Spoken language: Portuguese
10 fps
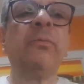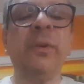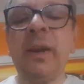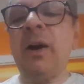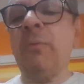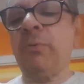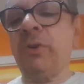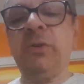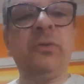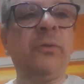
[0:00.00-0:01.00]
final para
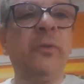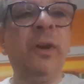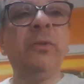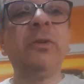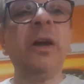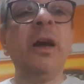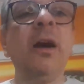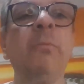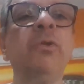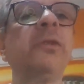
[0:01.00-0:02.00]
os seus filhos,
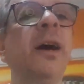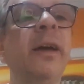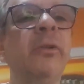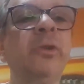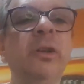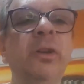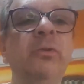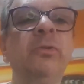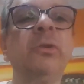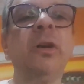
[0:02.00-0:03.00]
para o Israel de
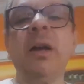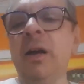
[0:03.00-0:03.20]
Deus.